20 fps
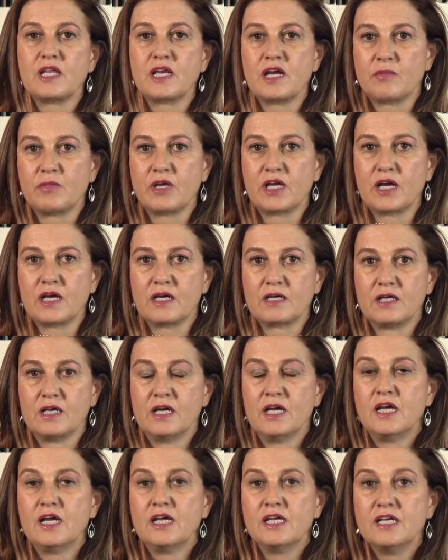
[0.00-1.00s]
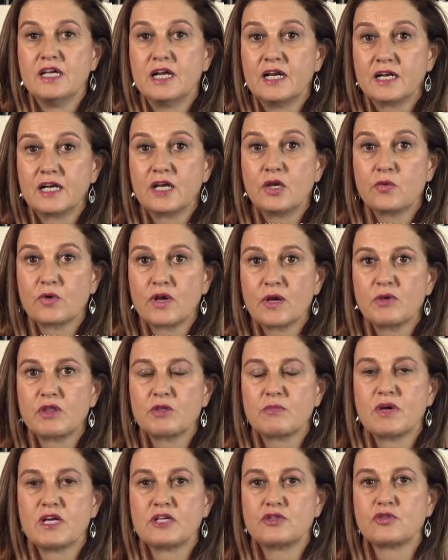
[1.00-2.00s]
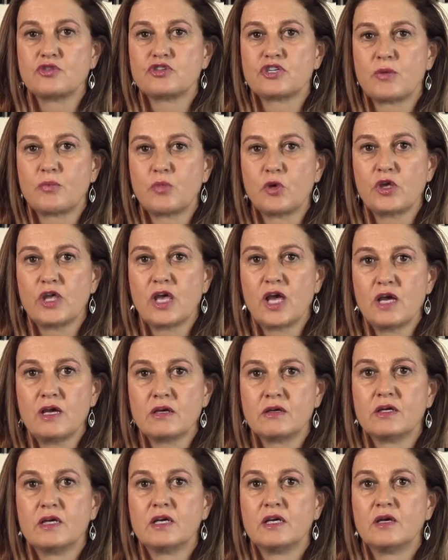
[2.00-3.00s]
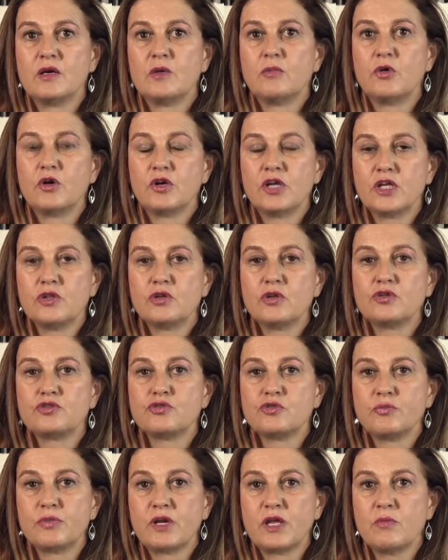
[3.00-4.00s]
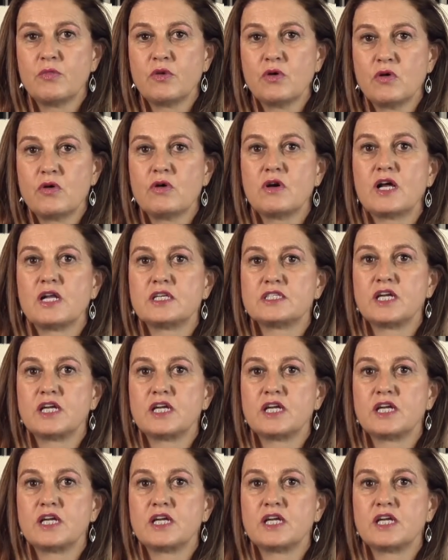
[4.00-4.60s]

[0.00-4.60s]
dinámica. Y el rey, una vez más, nos apoya poniendo su premio al